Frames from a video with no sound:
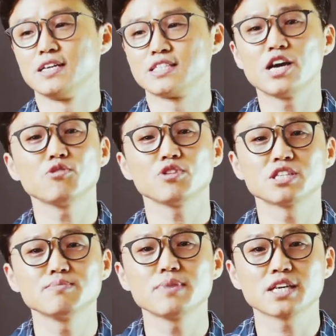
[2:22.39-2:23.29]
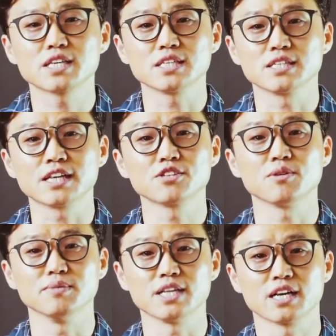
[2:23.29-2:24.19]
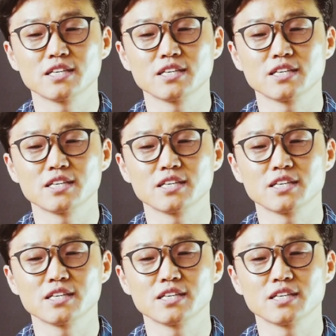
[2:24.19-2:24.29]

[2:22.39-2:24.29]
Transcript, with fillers: 제 얼굴이 침뱉기라는 겁니다.